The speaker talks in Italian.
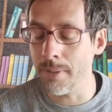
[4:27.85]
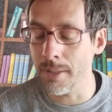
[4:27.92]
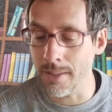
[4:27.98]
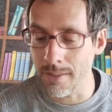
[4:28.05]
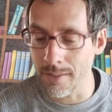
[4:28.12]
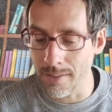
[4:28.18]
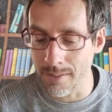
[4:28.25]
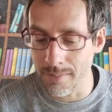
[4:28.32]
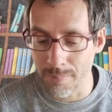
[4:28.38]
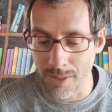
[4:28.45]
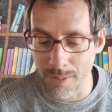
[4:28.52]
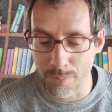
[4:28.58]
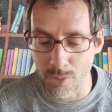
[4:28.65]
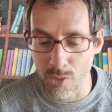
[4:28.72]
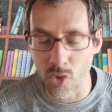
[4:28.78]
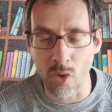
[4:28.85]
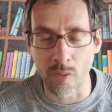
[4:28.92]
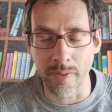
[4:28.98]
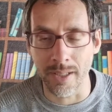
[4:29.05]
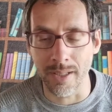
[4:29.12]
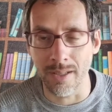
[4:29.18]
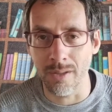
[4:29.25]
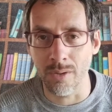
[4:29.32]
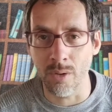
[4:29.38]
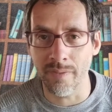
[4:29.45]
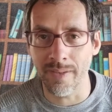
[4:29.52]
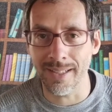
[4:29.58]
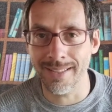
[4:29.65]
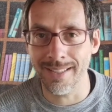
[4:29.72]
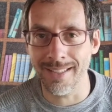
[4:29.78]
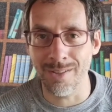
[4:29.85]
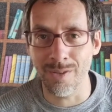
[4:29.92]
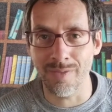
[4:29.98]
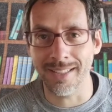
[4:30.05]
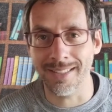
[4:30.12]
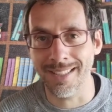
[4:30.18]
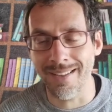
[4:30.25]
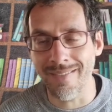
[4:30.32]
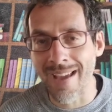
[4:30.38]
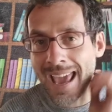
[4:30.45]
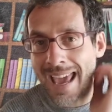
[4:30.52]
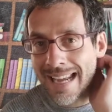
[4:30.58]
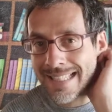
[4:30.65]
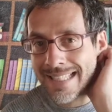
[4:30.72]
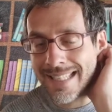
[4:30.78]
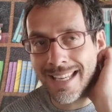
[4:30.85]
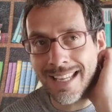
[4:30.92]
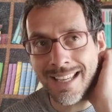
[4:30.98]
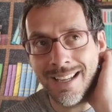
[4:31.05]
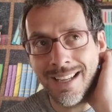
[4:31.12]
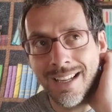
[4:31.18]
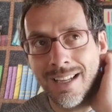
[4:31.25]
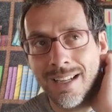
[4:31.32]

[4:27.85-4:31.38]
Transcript: per, per i più giovani, ne ho, fatti, ne ho, fatti, diversi,